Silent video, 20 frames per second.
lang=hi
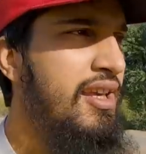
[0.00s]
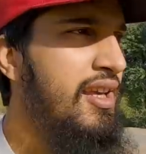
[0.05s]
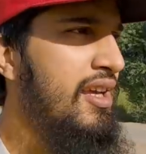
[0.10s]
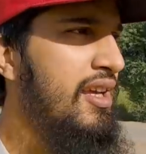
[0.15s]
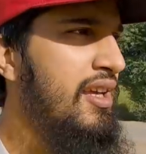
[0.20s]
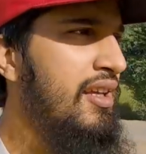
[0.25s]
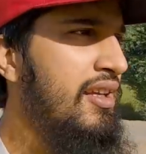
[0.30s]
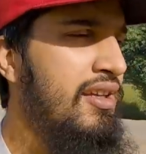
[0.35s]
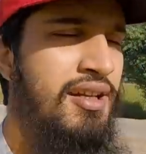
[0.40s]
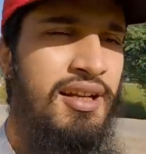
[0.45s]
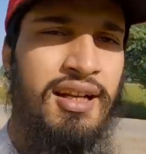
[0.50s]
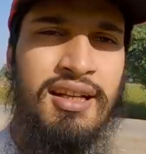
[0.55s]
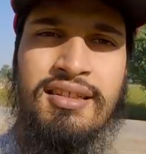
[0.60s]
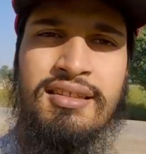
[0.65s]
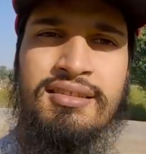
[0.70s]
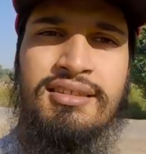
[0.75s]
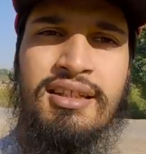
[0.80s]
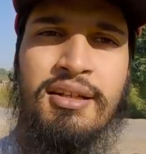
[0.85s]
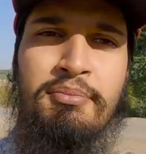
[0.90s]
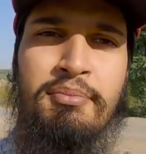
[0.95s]
कि
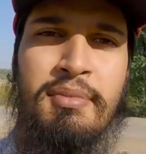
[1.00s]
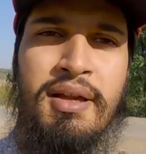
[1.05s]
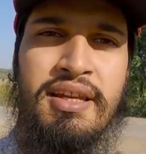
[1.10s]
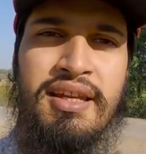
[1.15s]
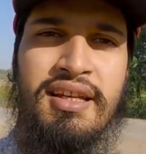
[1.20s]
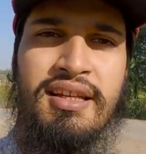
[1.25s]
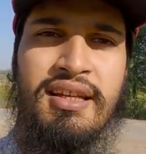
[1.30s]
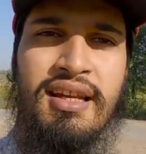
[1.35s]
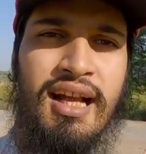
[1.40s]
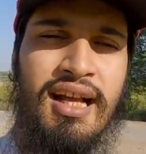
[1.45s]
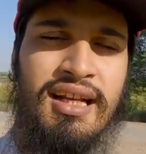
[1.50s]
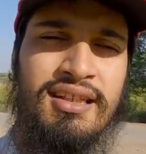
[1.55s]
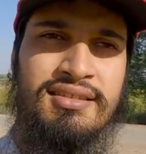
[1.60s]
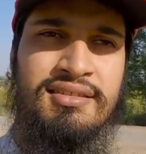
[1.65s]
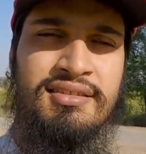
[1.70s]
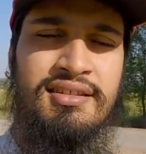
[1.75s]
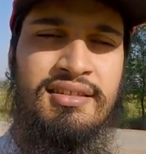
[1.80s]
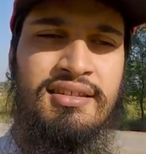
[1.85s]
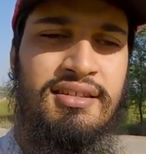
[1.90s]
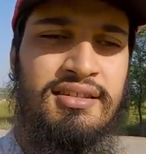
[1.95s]
कल जब मैंने
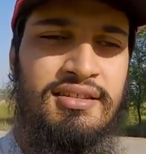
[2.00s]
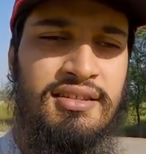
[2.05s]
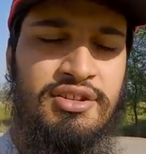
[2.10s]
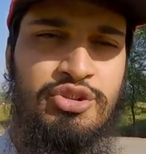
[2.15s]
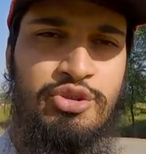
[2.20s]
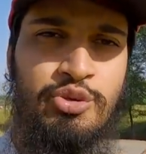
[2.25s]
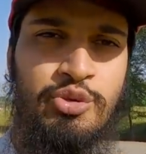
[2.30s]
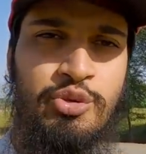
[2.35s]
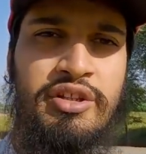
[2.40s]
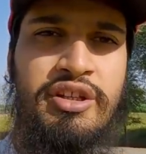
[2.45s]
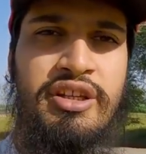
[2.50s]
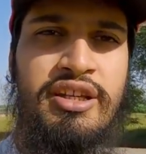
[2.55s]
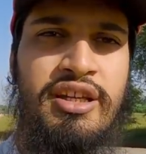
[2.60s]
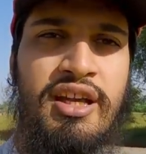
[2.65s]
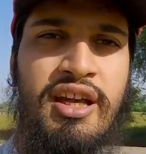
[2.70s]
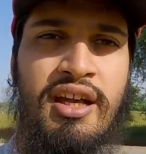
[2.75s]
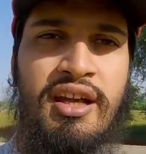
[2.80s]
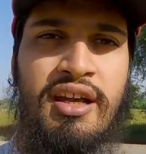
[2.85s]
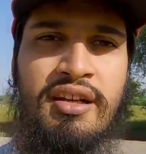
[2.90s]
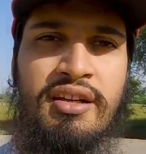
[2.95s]
लास्ट शूट uh,
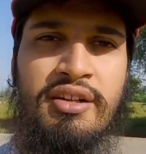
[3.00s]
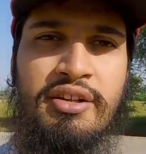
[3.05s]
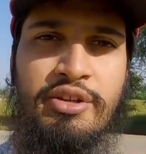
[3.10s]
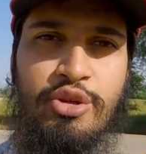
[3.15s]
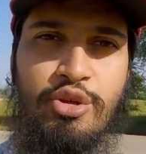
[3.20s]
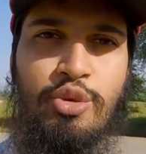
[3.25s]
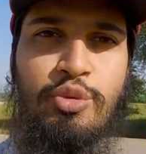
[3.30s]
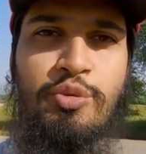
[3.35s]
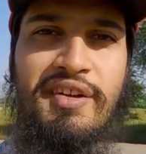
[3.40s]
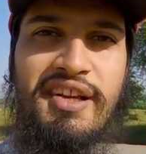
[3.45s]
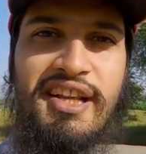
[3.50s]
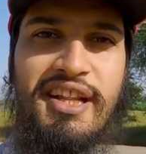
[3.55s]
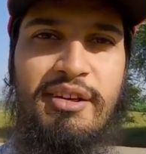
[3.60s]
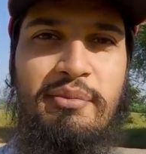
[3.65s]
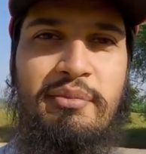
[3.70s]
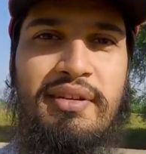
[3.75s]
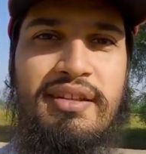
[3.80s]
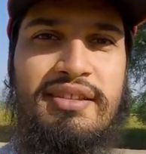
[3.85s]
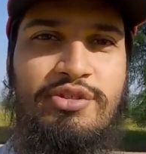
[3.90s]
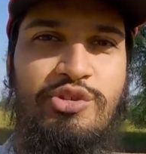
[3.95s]
किया ट्यूबवेल
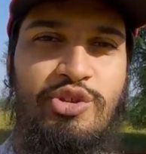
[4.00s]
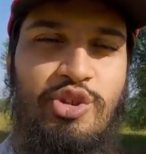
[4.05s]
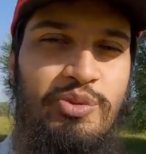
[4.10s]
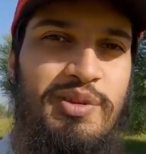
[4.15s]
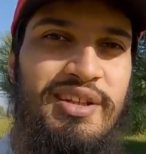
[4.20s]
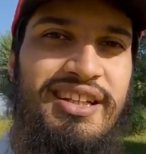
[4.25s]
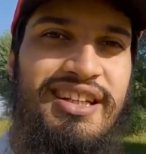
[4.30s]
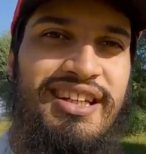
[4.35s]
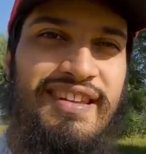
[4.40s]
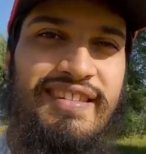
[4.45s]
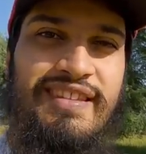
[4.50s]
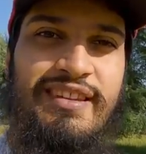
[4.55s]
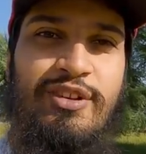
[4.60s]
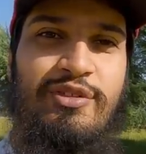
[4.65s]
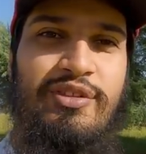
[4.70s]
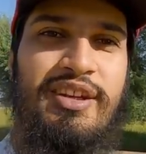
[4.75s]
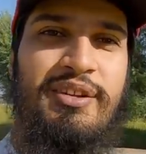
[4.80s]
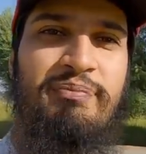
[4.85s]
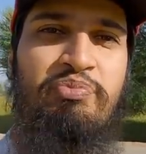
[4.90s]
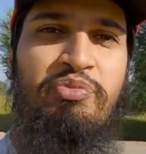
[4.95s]
में स्विमिंग करते
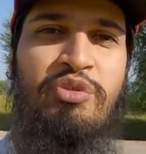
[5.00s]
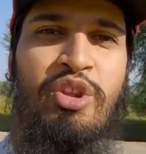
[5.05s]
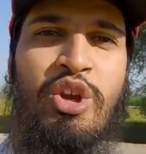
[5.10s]
हुए